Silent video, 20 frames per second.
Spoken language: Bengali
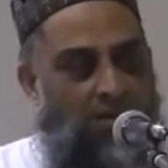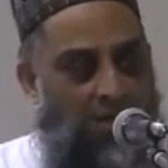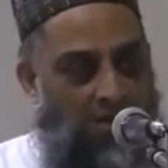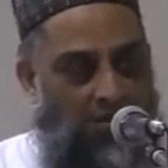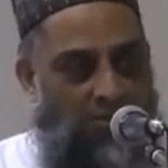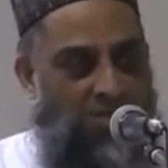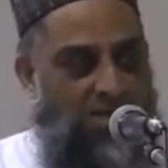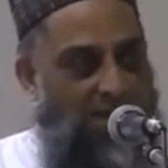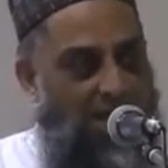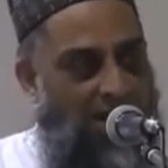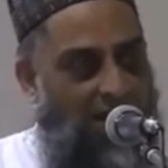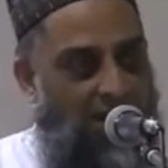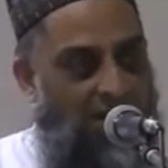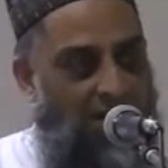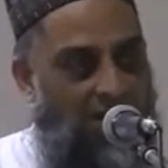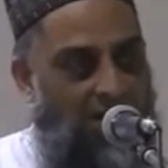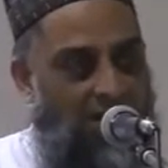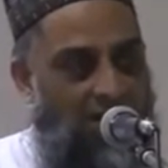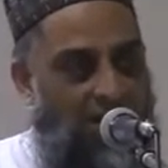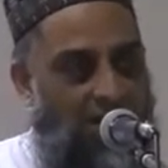কেউ চান
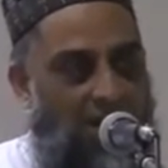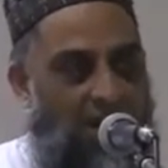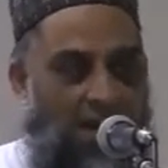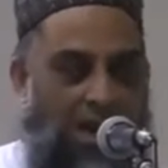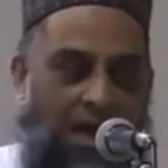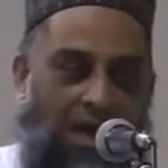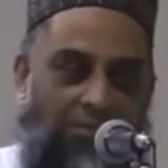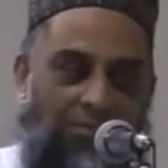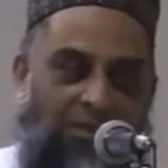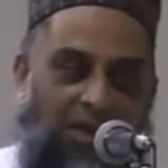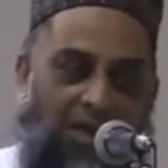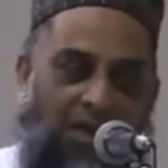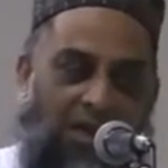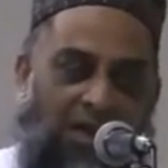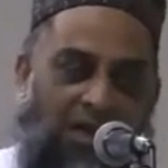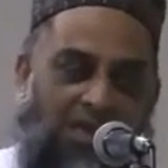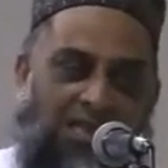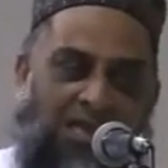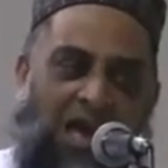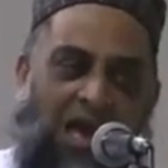আপনারা
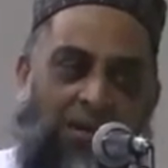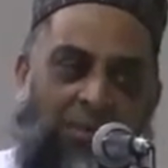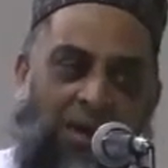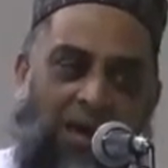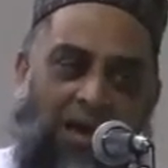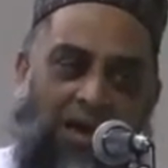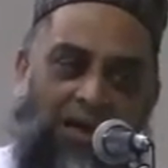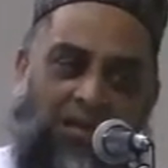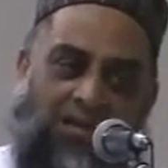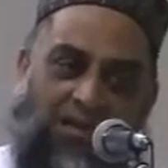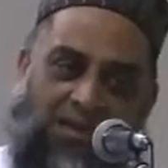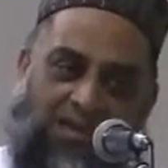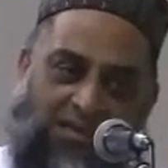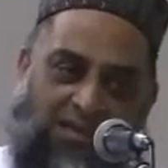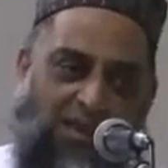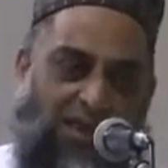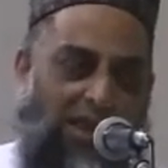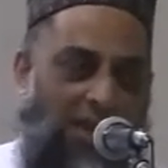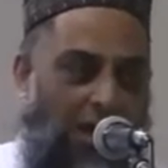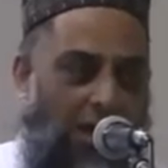কি চান বাংলাদেশ
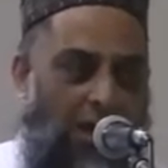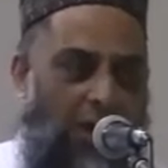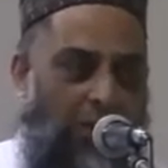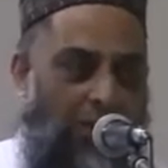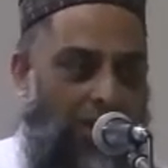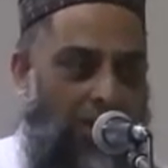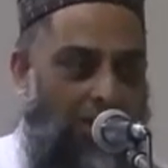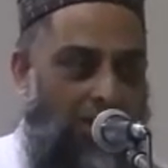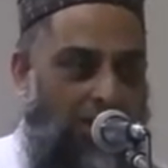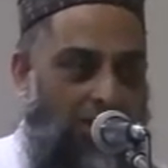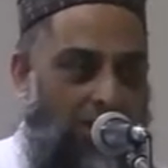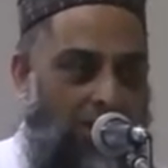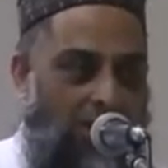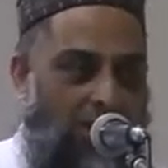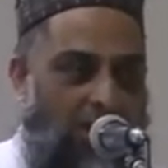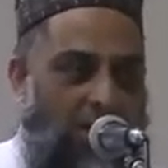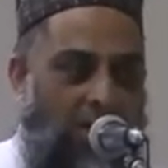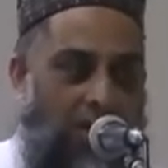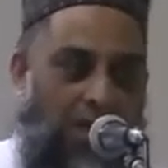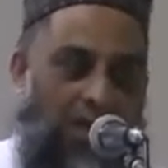সিরিয়া হবে
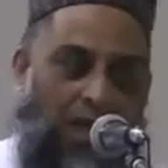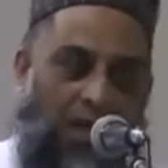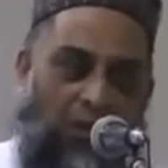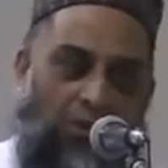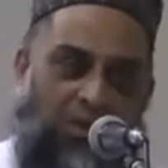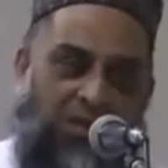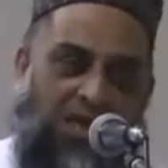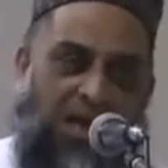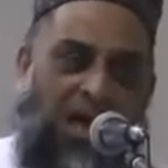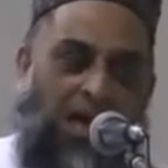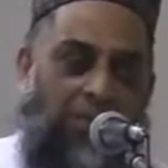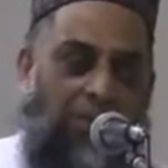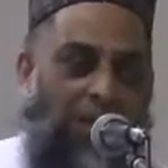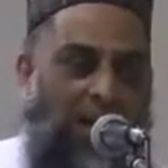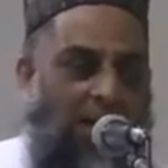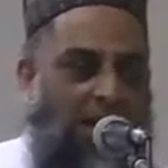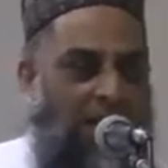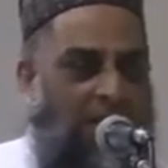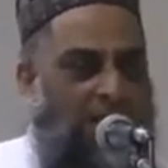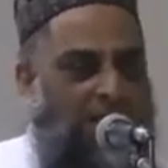কেউ চান
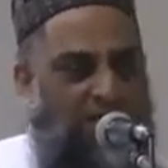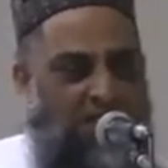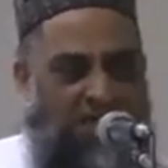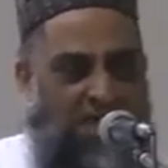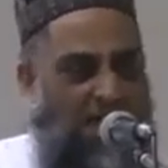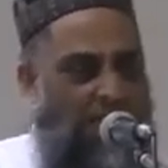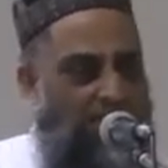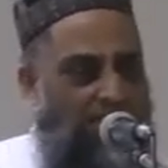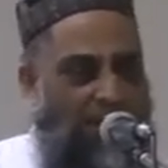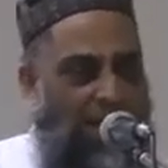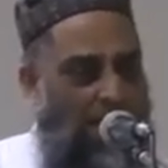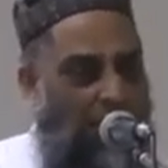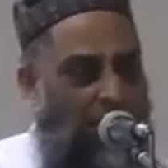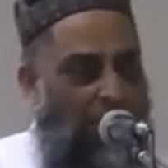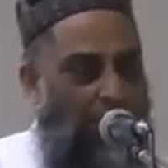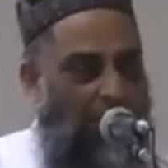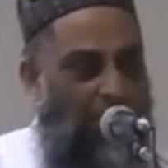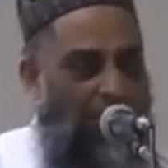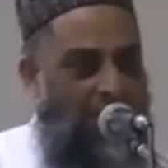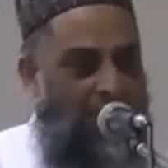বাংলাদেশ লিবিয়া
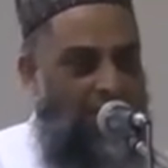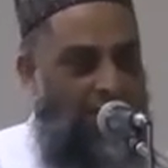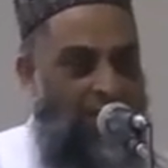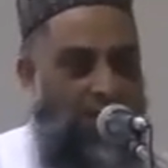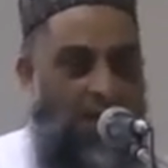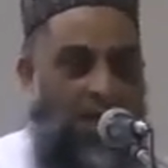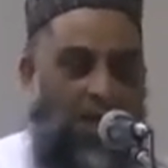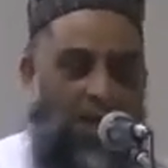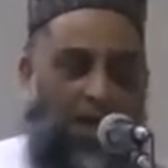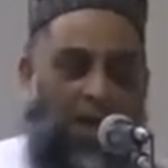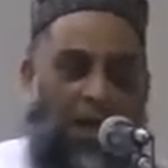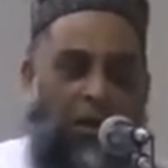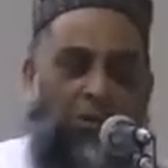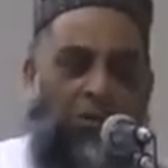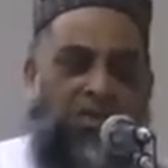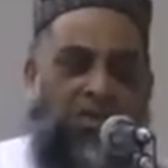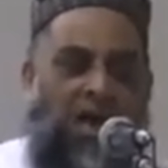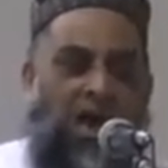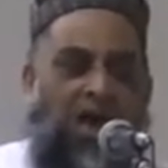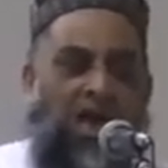হবে কেউ
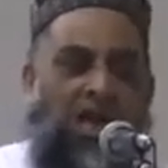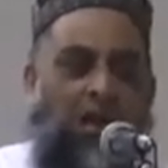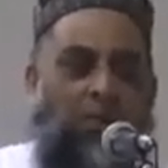চান